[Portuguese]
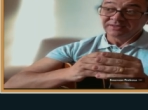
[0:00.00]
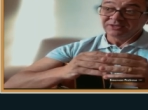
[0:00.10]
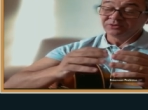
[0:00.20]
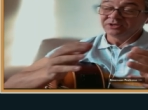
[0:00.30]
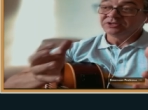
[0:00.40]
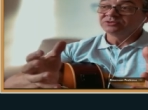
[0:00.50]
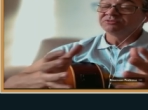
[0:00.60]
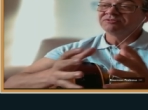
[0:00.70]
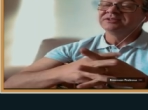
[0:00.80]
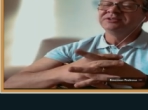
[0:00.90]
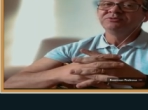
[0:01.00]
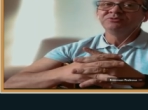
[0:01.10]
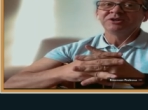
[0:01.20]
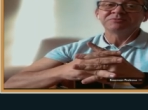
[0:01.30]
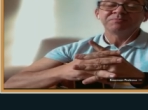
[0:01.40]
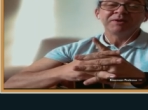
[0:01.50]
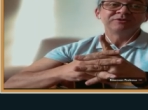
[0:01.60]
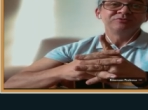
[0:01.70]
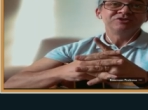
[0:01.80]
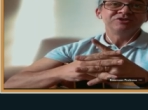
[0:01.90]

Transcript: eu nem estou falando no aspecto